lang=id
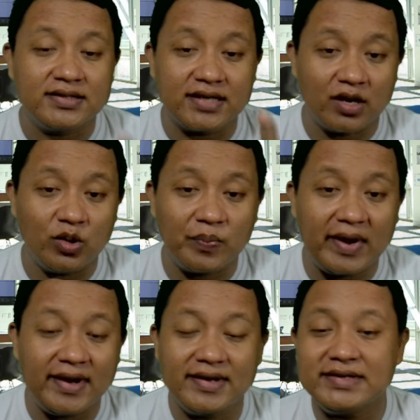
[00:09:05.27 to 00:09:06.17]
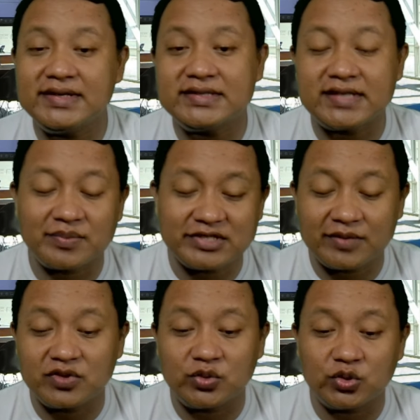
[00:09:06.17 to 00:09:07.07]
Jangan lupa di
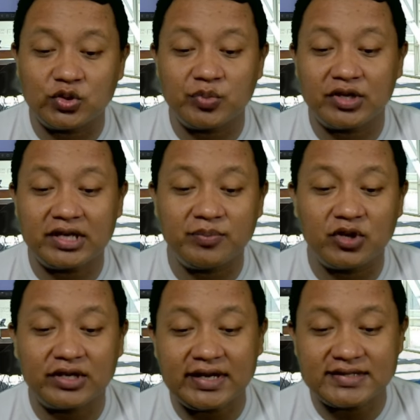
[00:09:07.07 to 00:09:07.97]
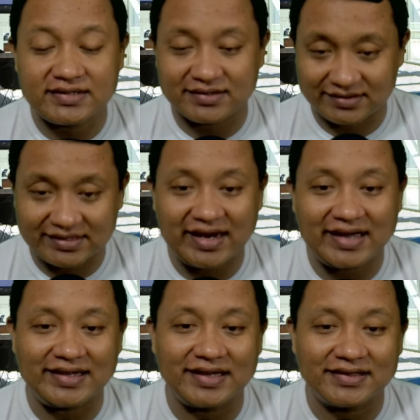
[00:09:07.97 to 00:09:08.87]
subscribe channel YouTube dari Podcast
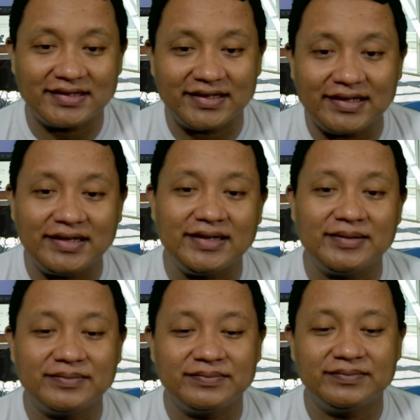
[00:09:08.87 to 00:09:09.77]
Rakyat ini.